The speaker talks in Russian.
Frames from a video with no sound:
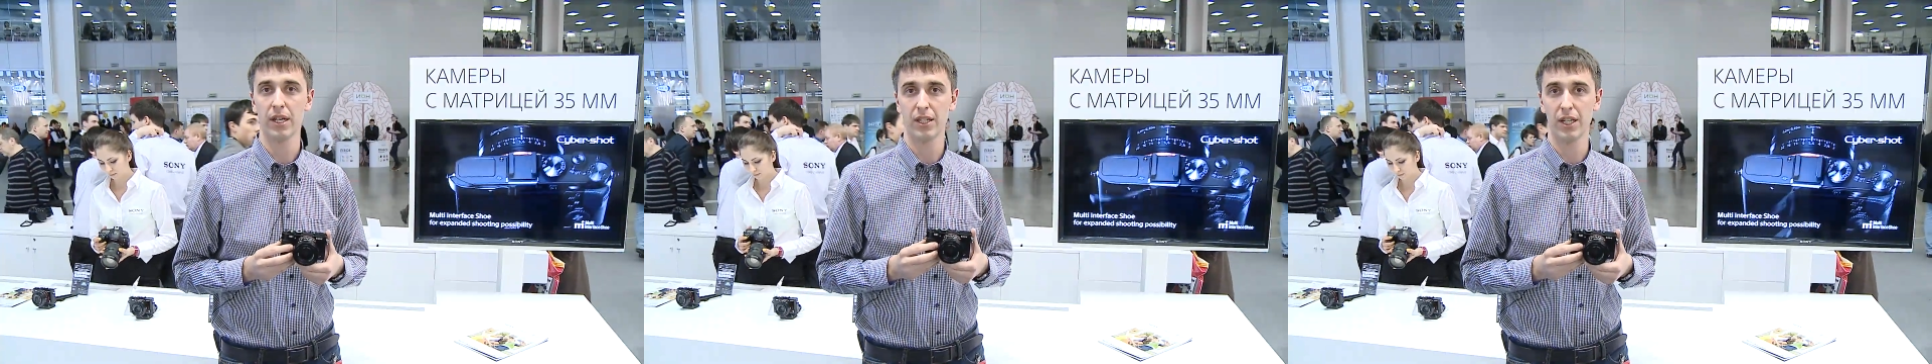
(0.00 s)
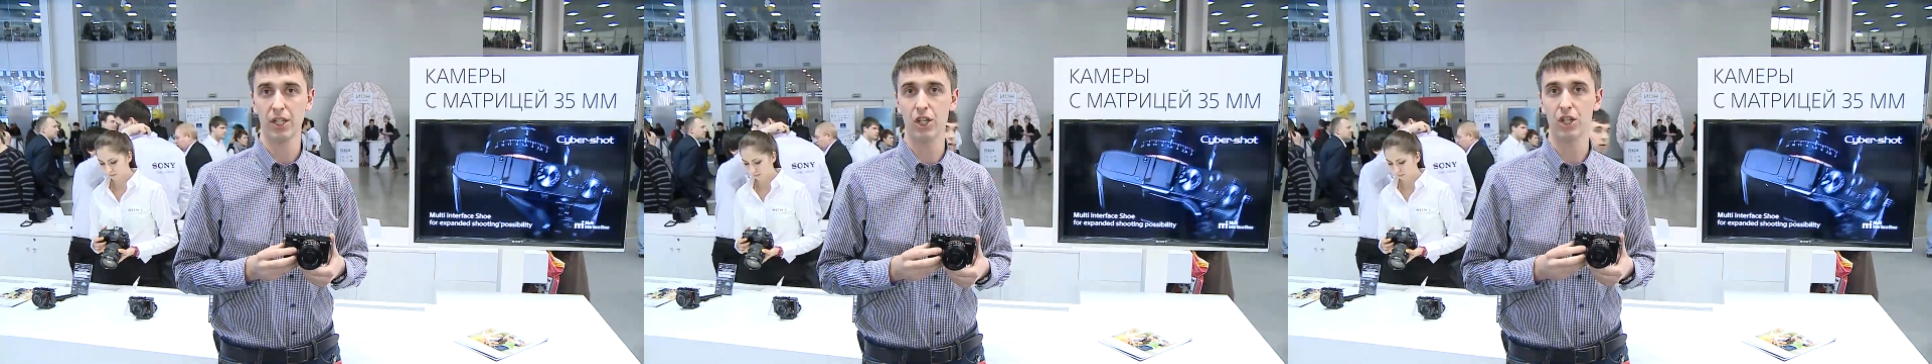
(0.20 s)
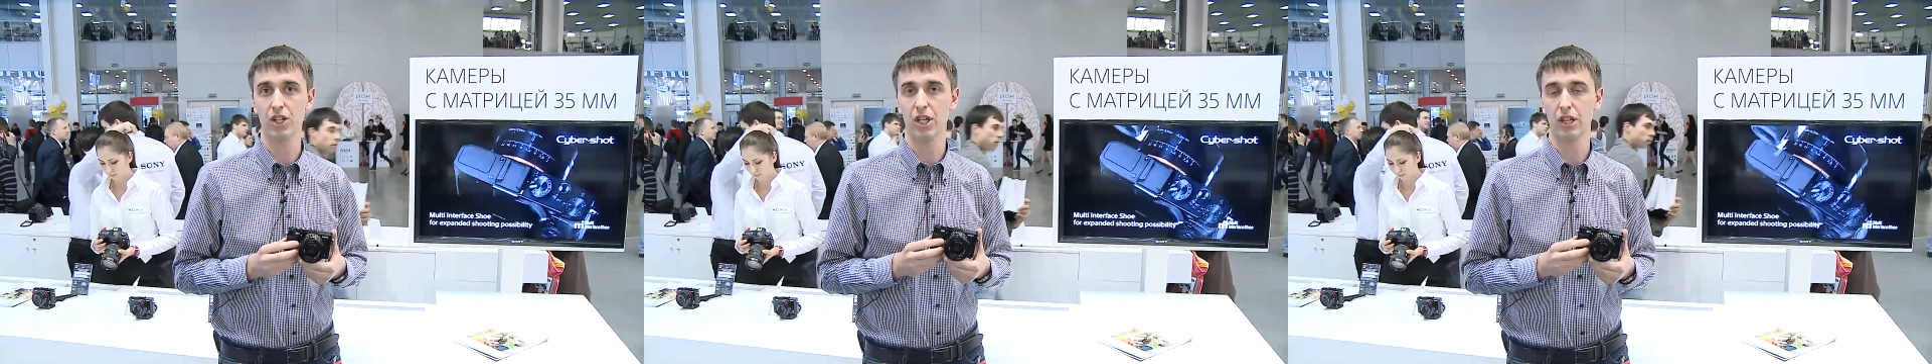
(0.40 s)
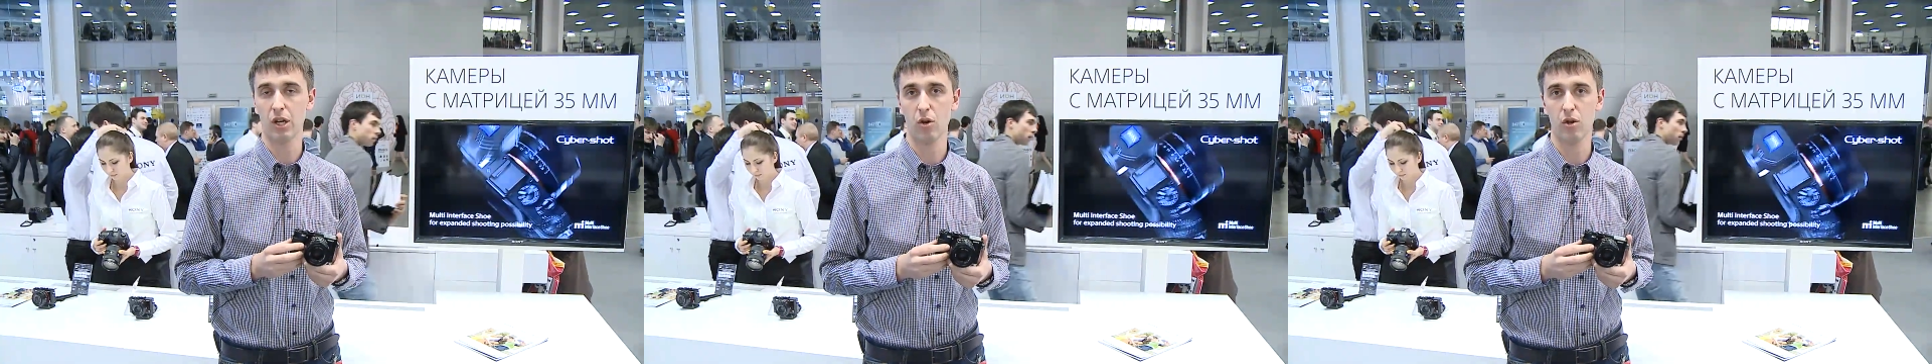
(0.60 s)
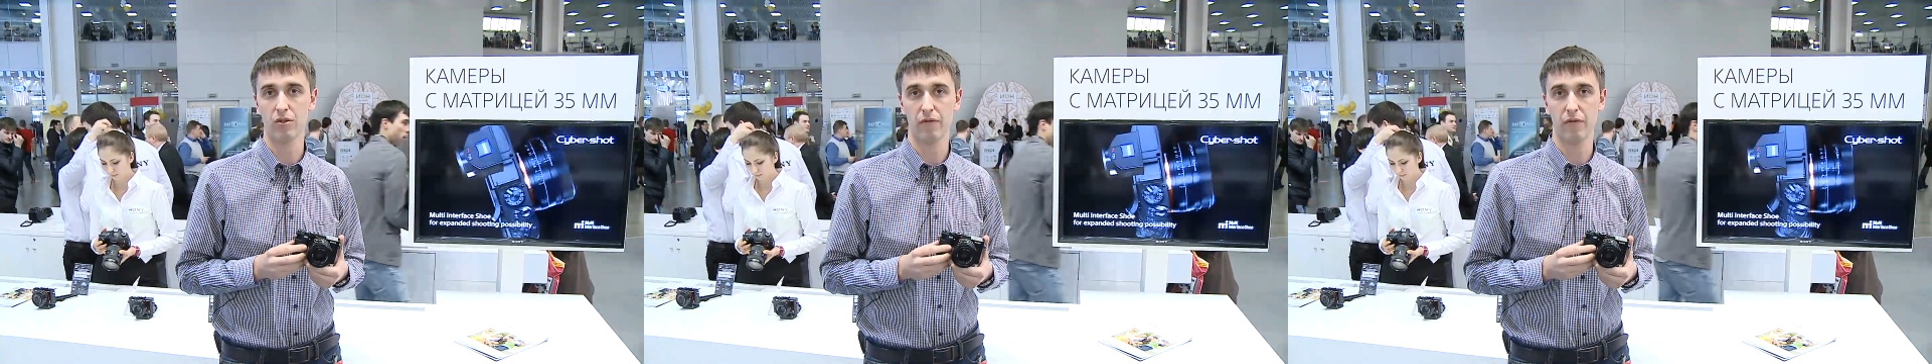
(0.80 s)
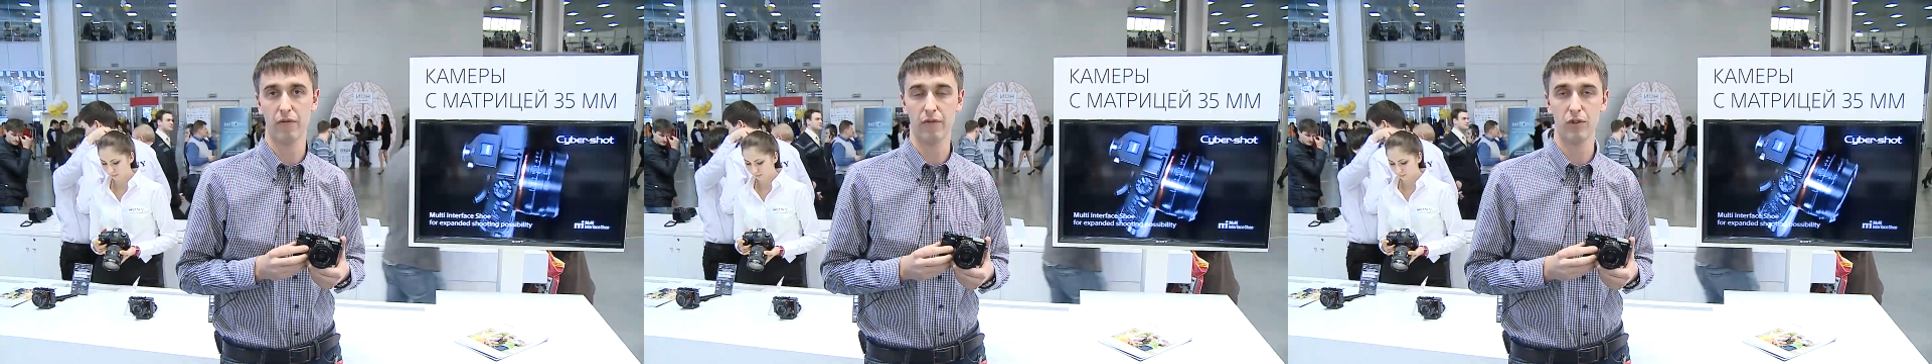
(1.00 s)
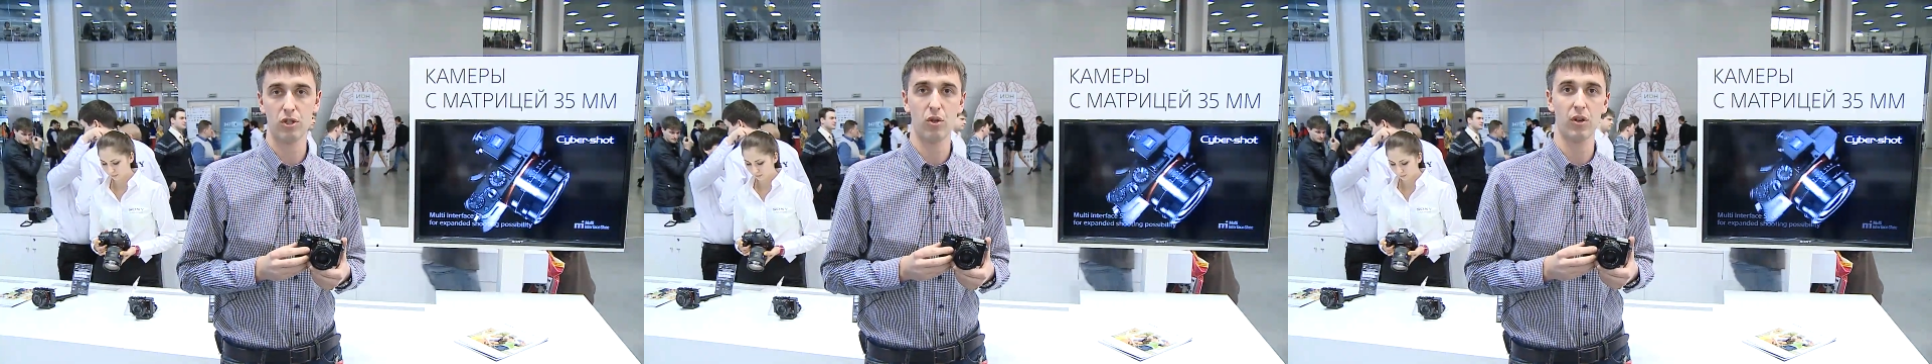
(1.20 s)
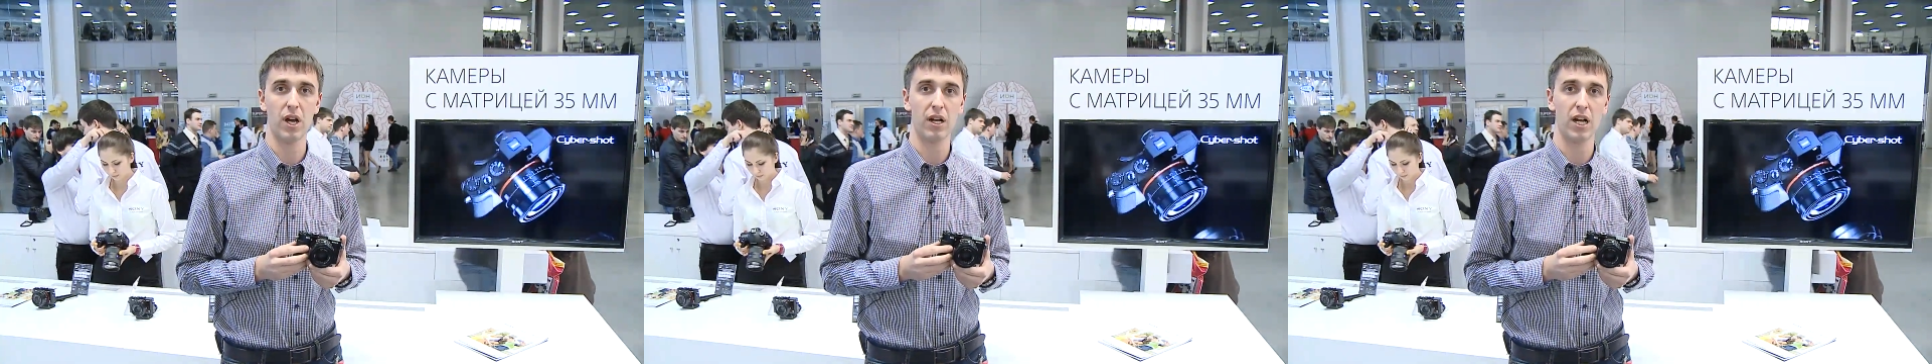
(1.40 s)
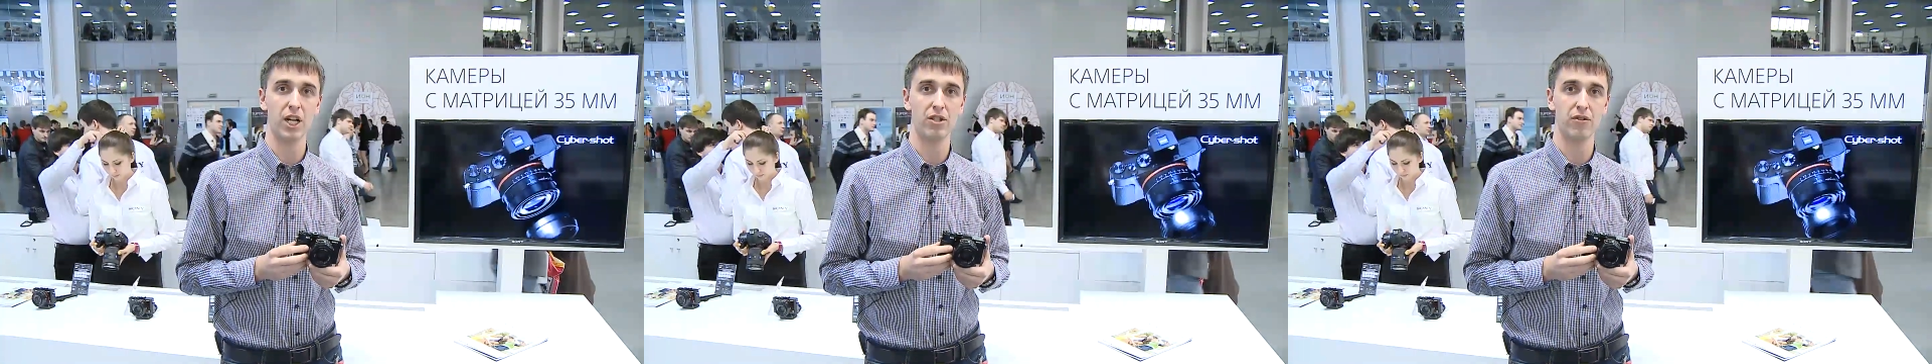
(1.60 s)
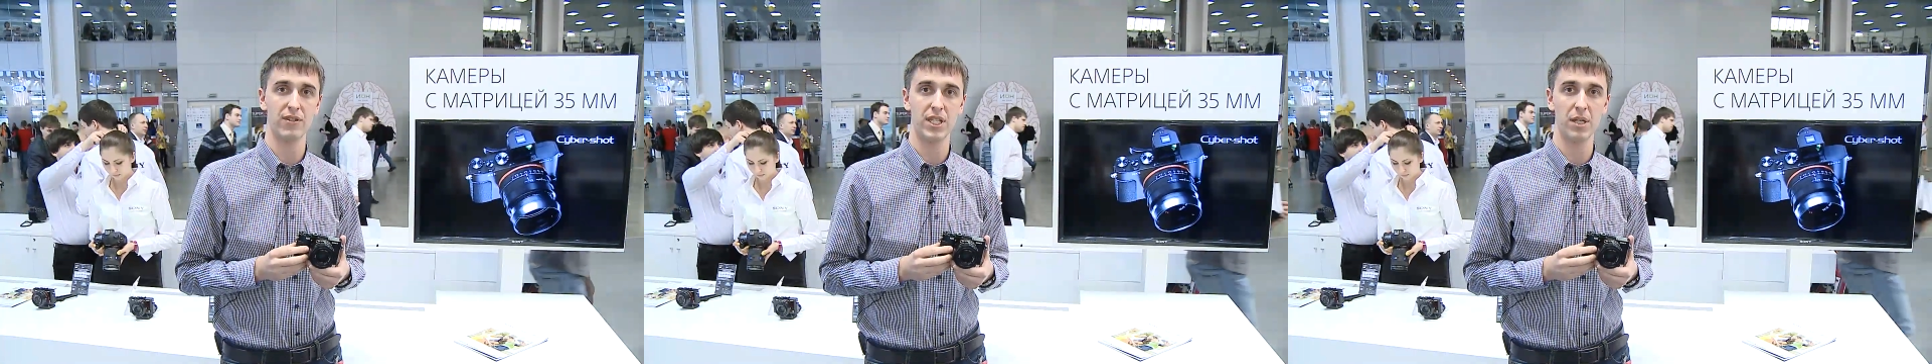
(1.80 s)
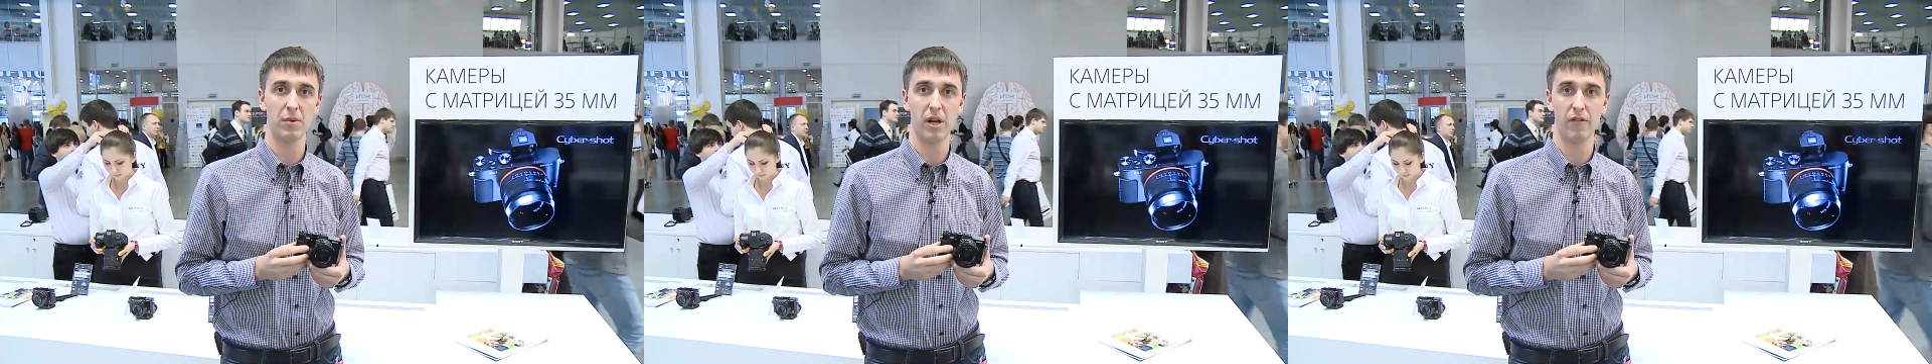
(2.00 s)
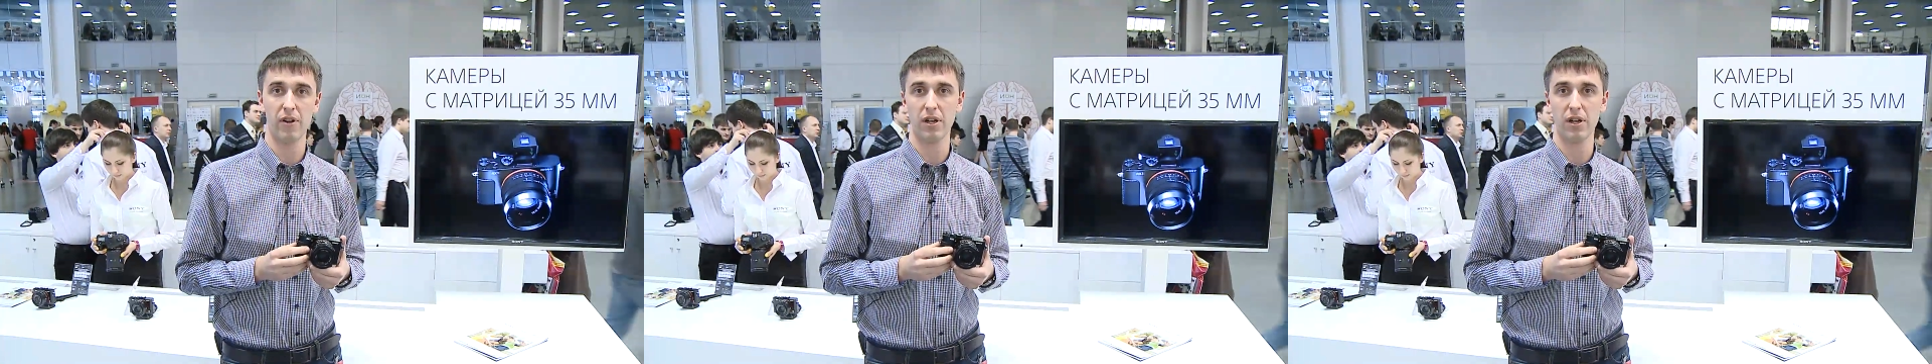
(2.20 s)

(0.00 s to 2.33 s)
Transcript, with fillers: технически такое же высокое качество снимков,